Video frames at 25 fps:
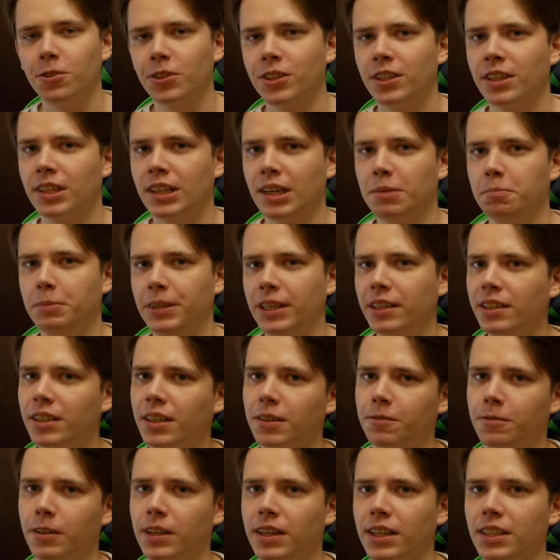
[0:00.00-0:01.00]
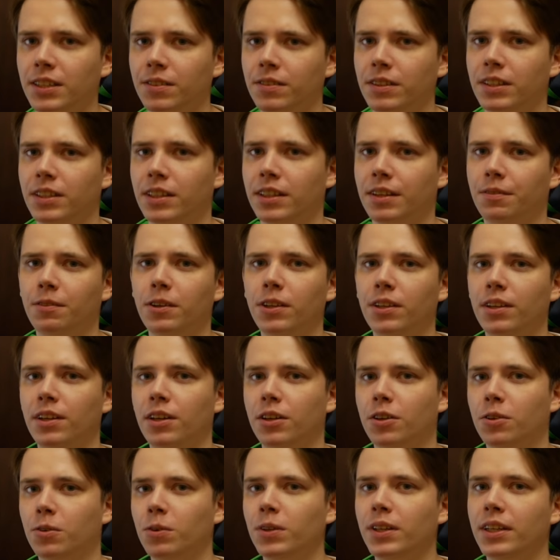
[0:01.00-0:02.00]
сложных объектов оказывается довольно
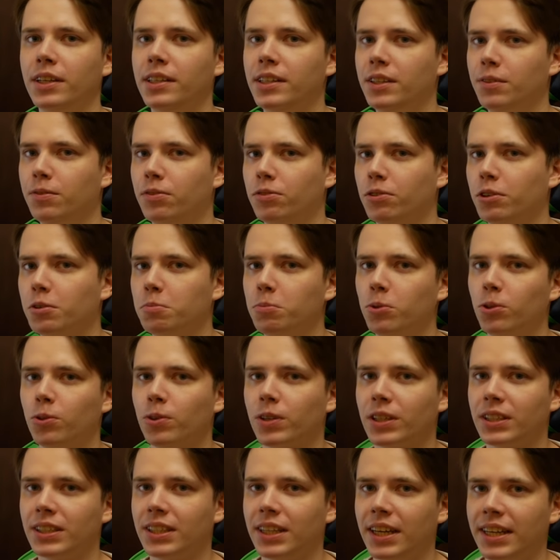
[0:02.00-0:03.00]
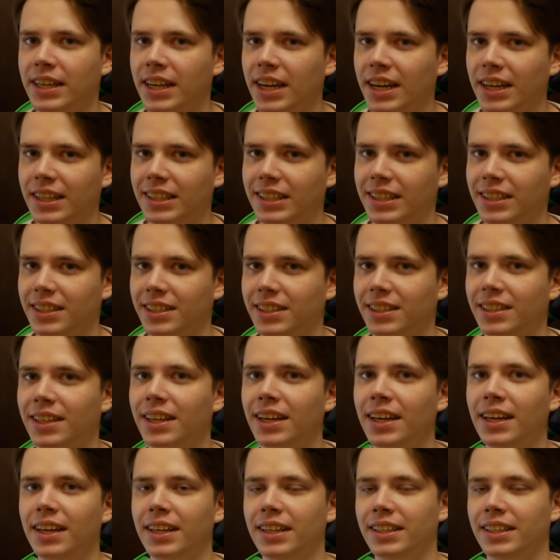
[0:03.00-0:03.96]
легко найти формулу расстояния.